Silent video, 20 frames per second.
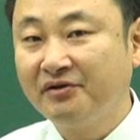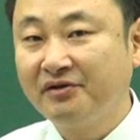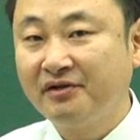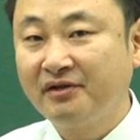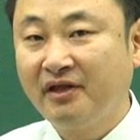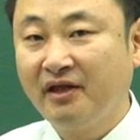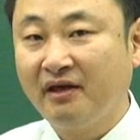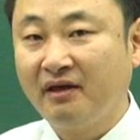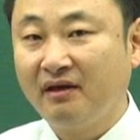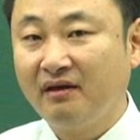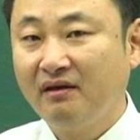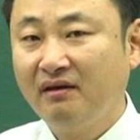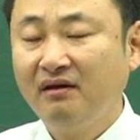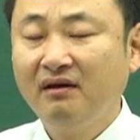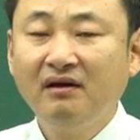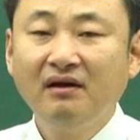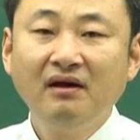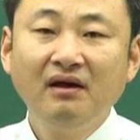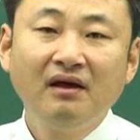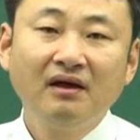되었을 때
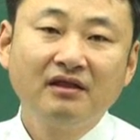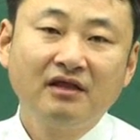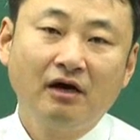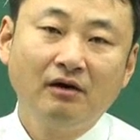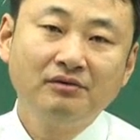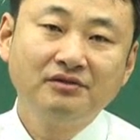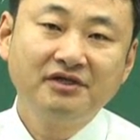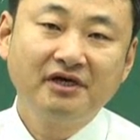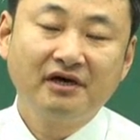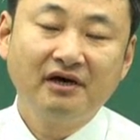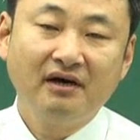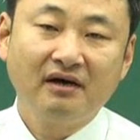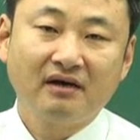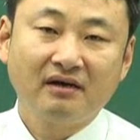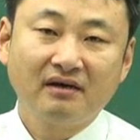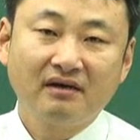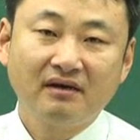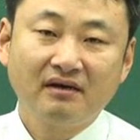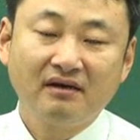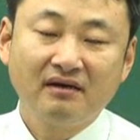사업체가
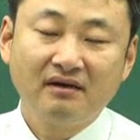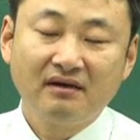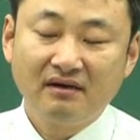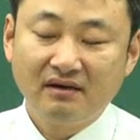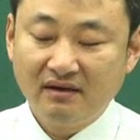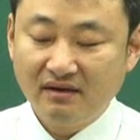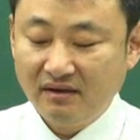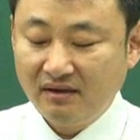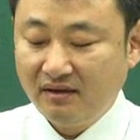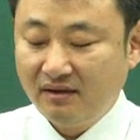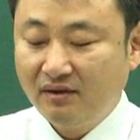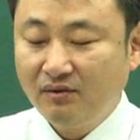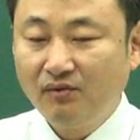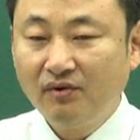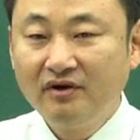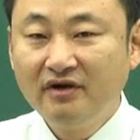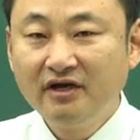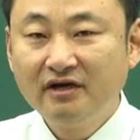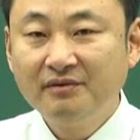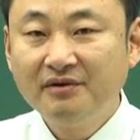
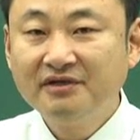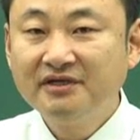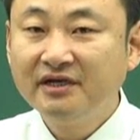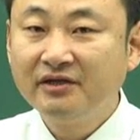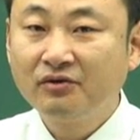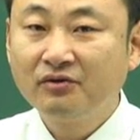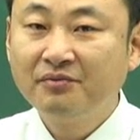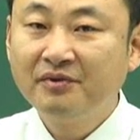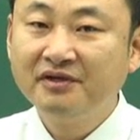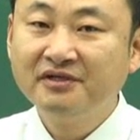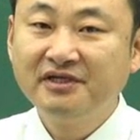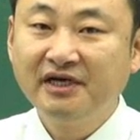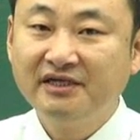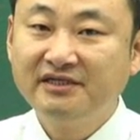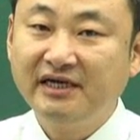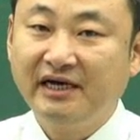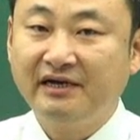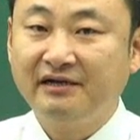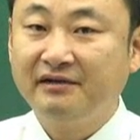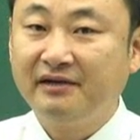원리금을 제대로
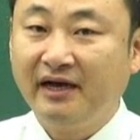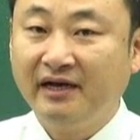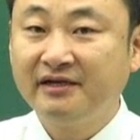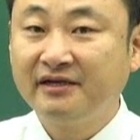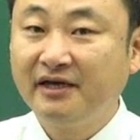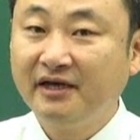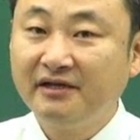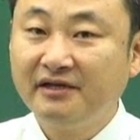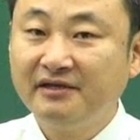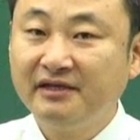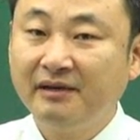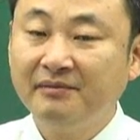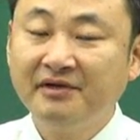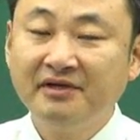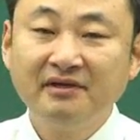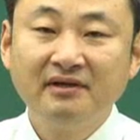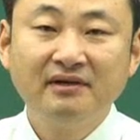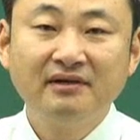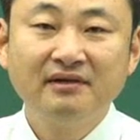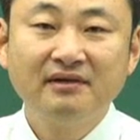변제하지 않, 게
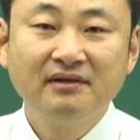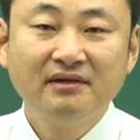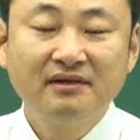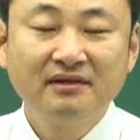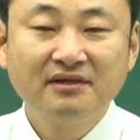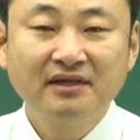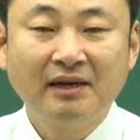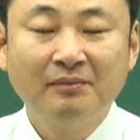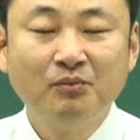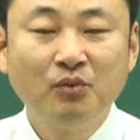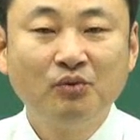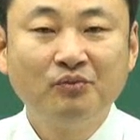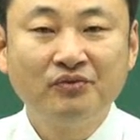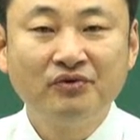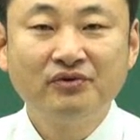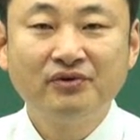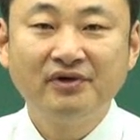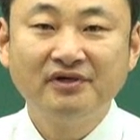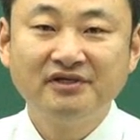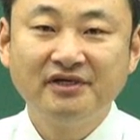된다면 담보
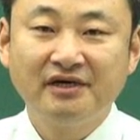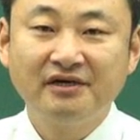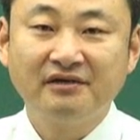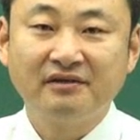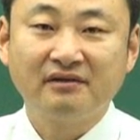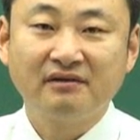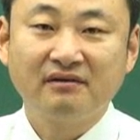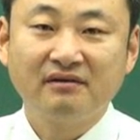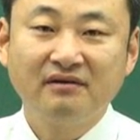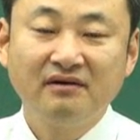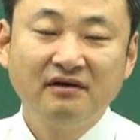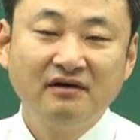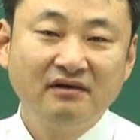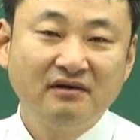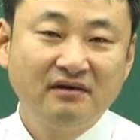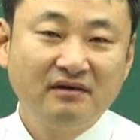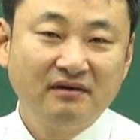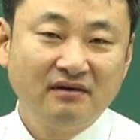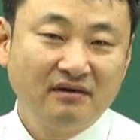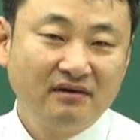물권자는
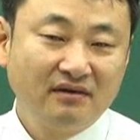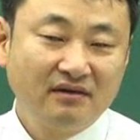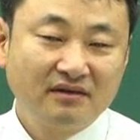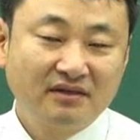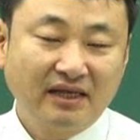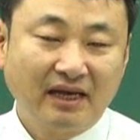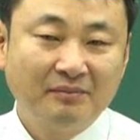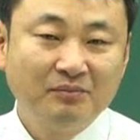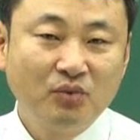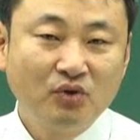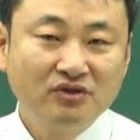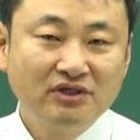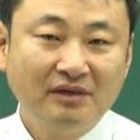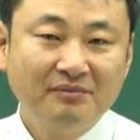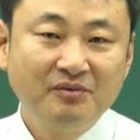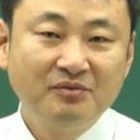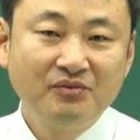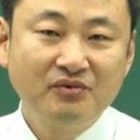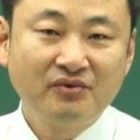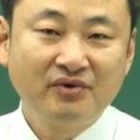담보
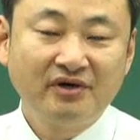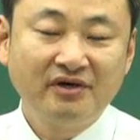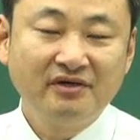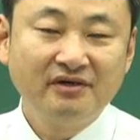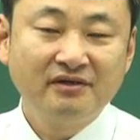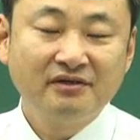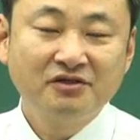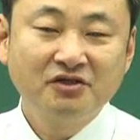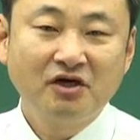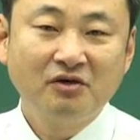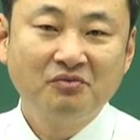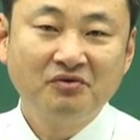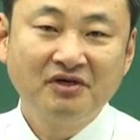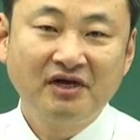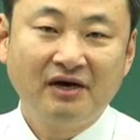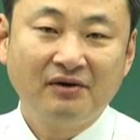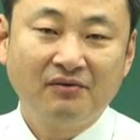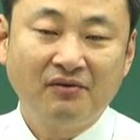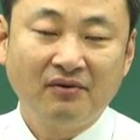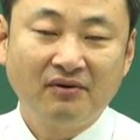잡은 물건을
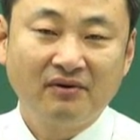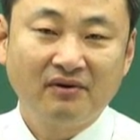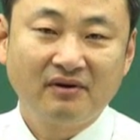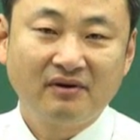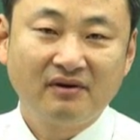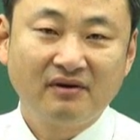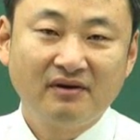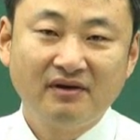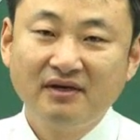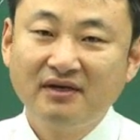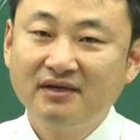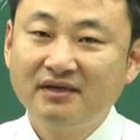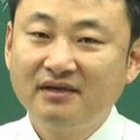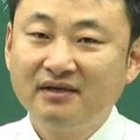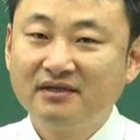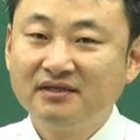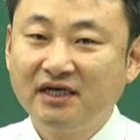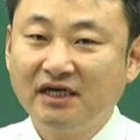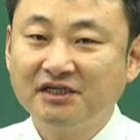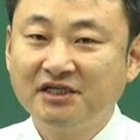처분하고
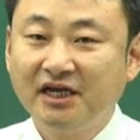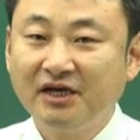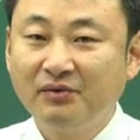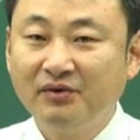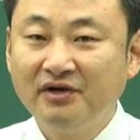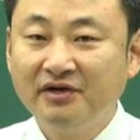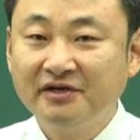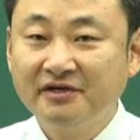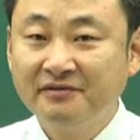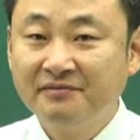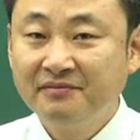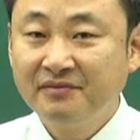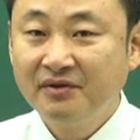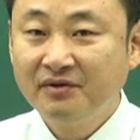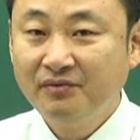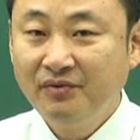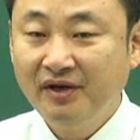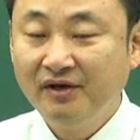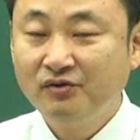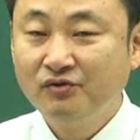자신의 원리금
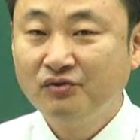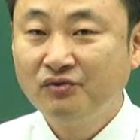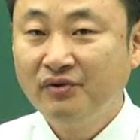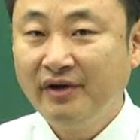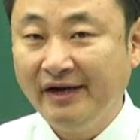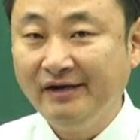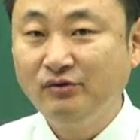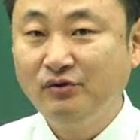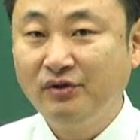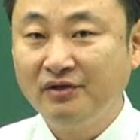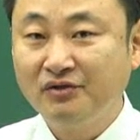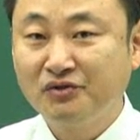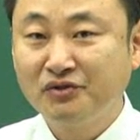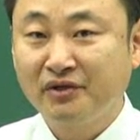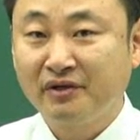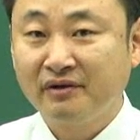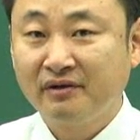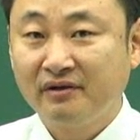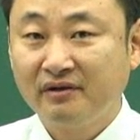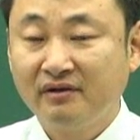회수할 수
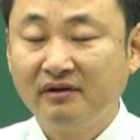있죠.